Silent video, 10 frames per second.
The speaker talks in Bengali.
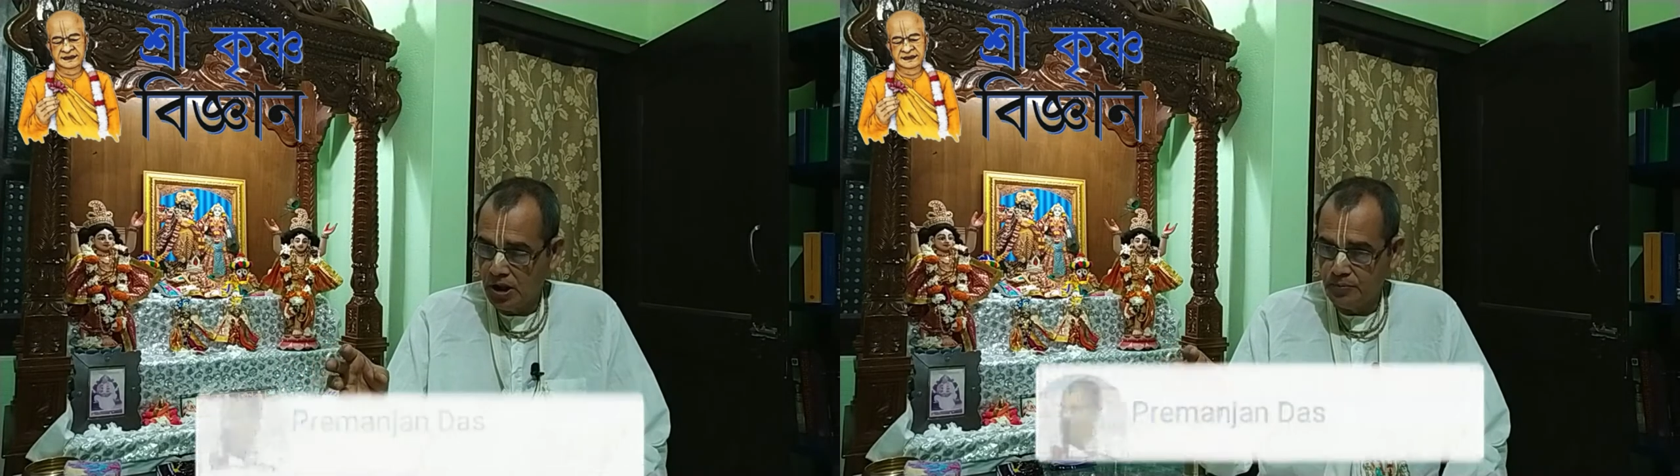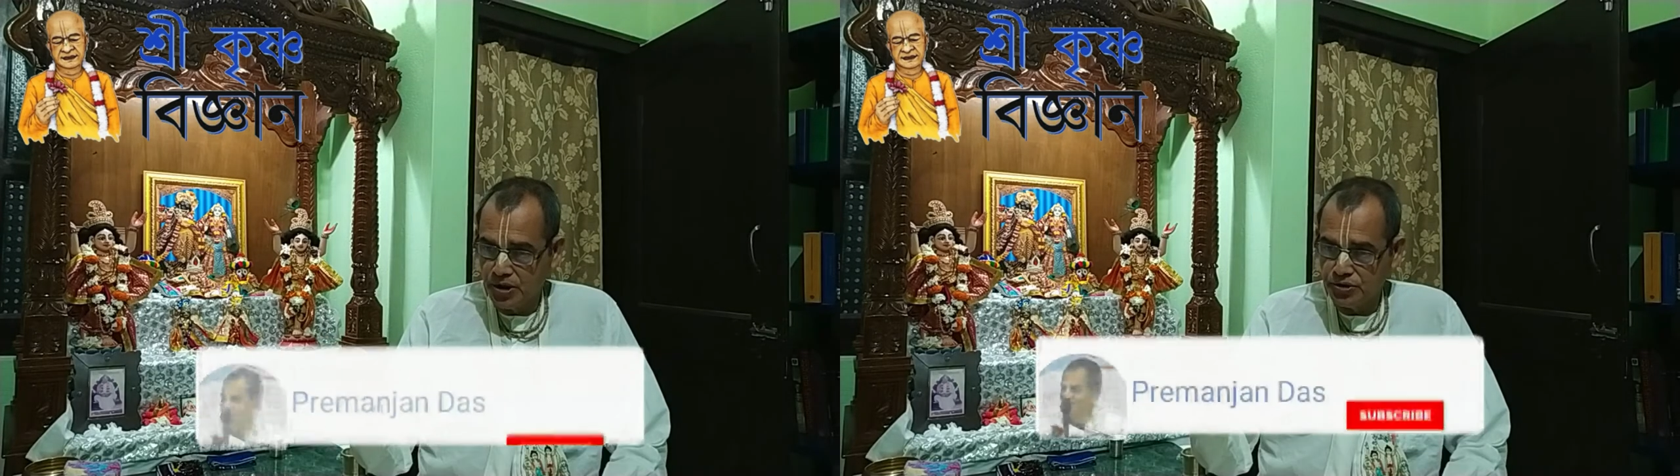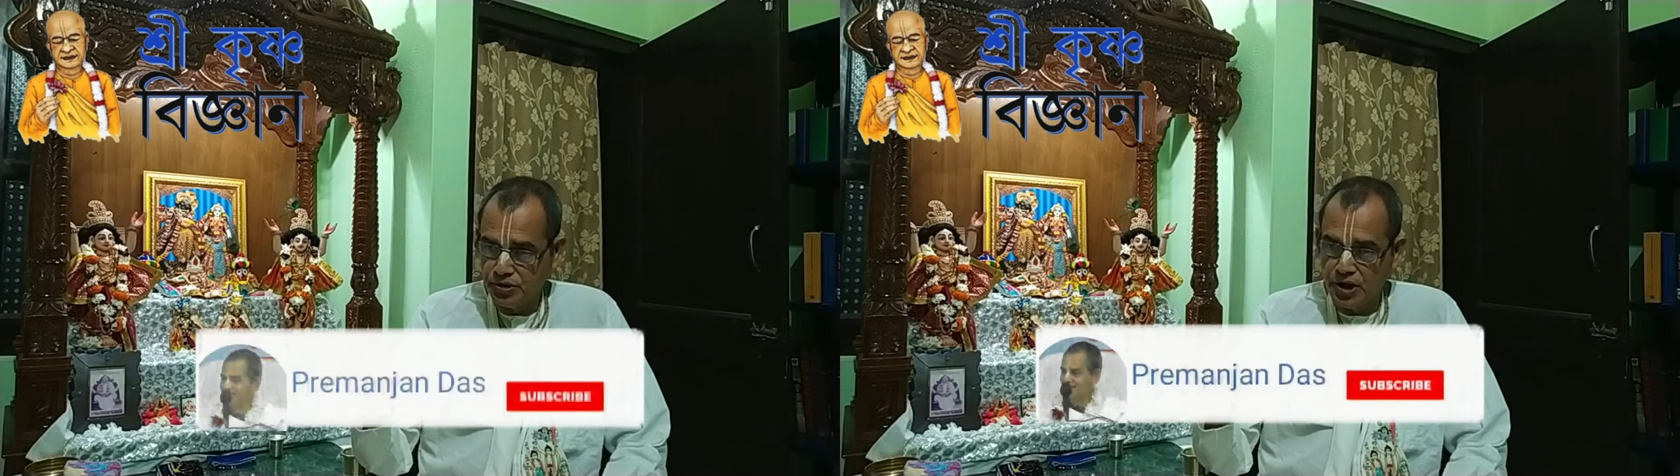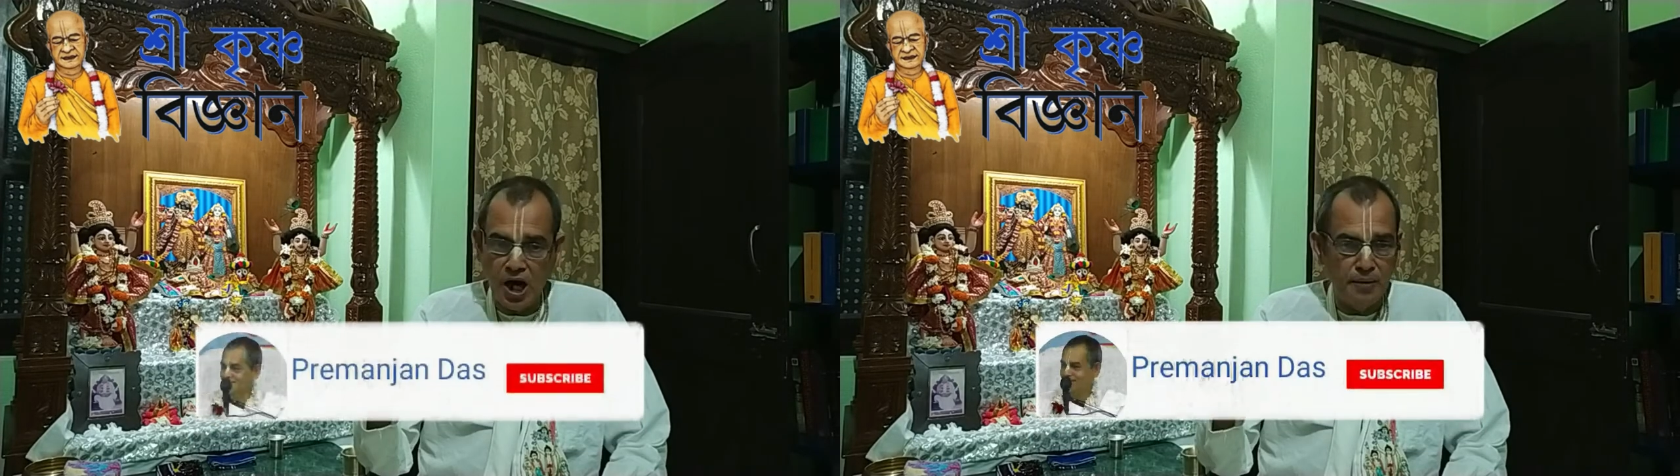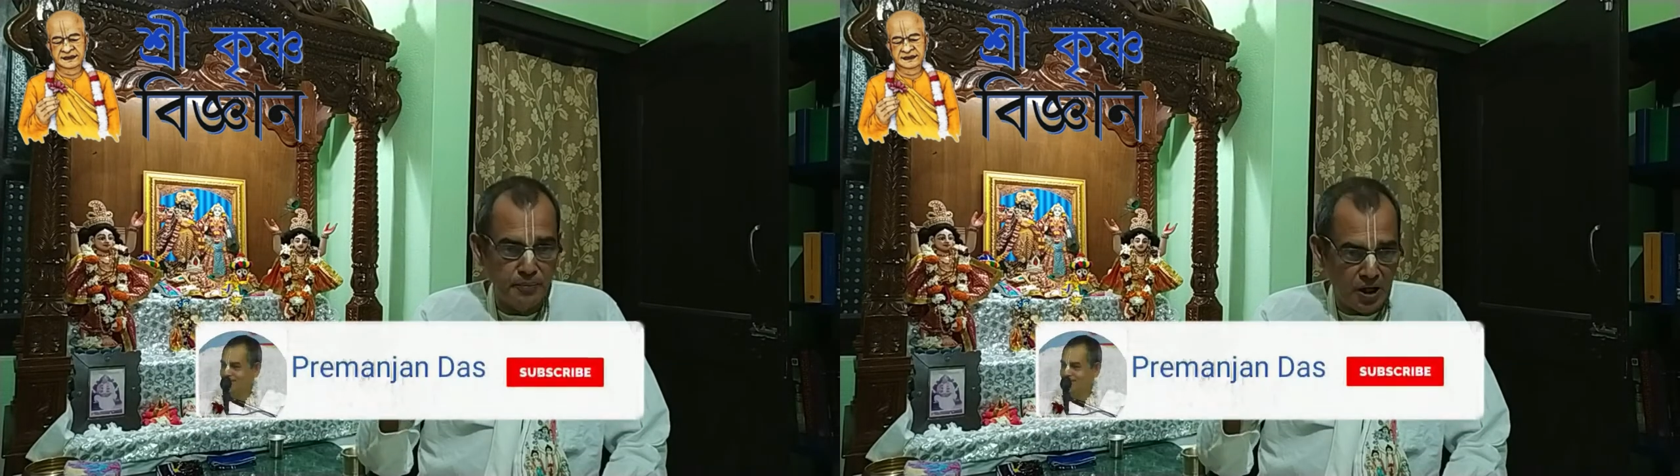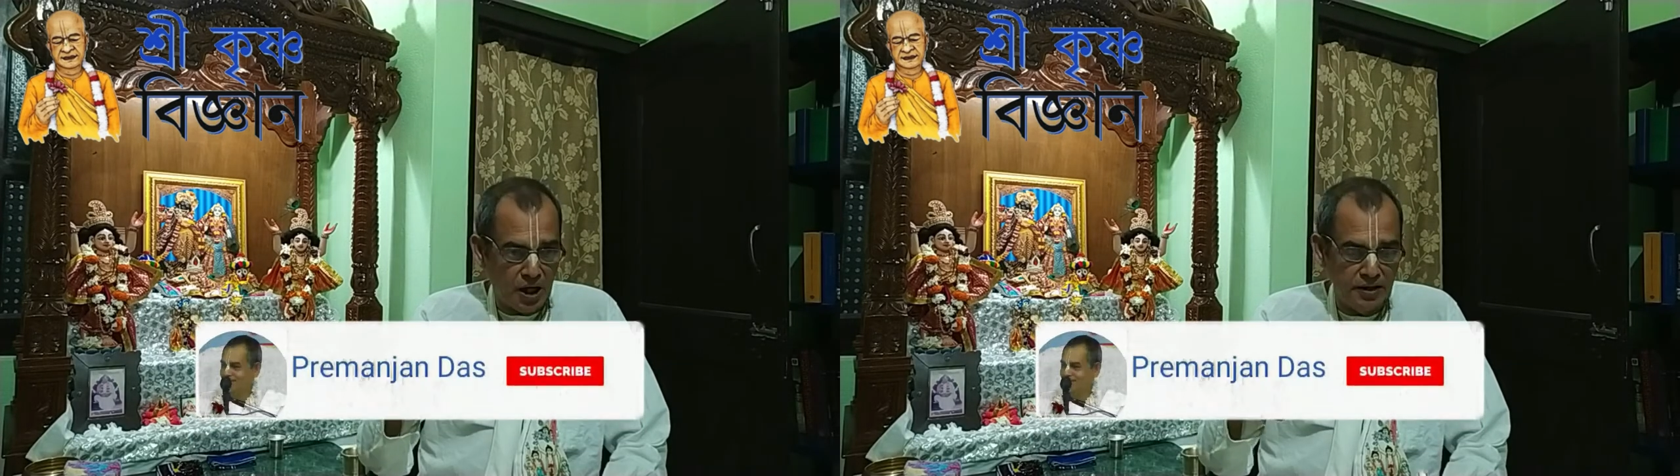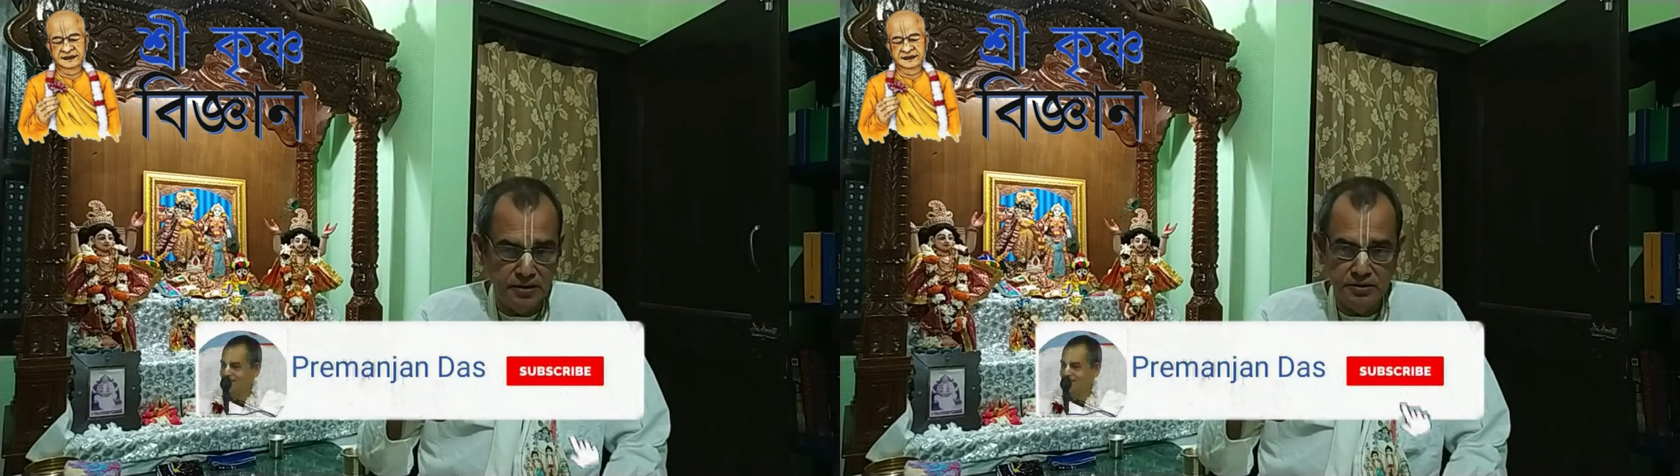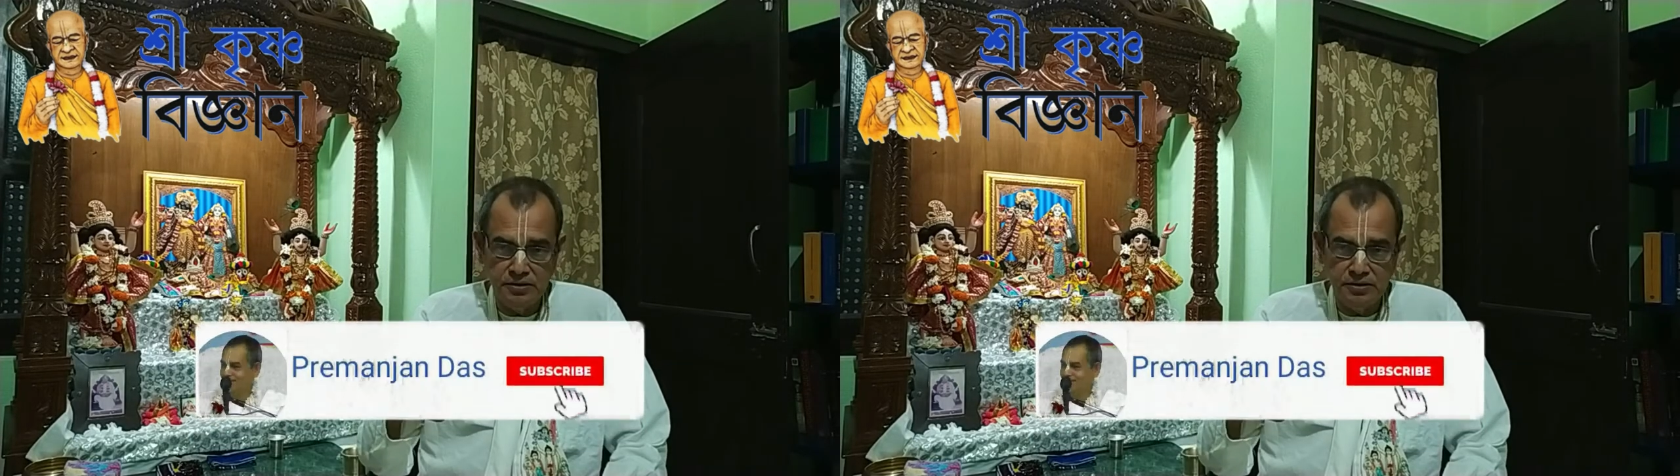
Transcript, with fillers: আমরা যখন আম খাই